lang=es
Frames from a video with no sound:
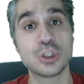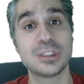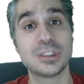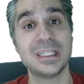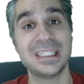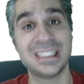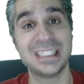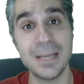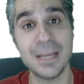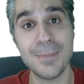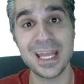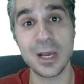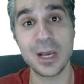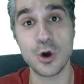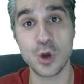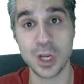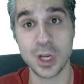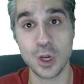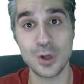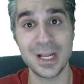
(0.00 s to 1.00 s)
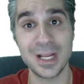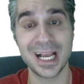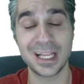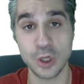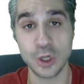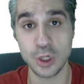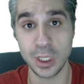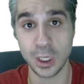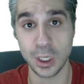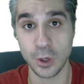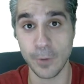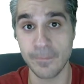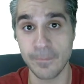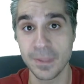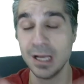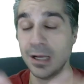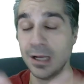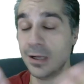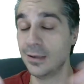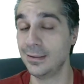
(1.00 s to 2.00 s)
sistema de correo electrónico,
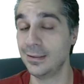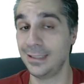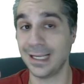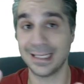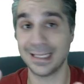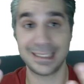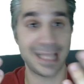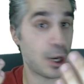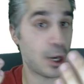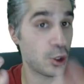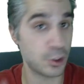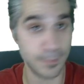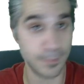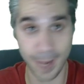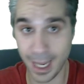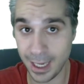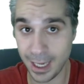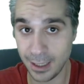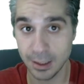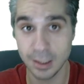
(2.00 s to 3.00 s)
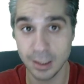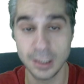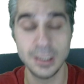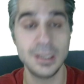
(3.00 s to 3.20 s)
ya sea Hotmail,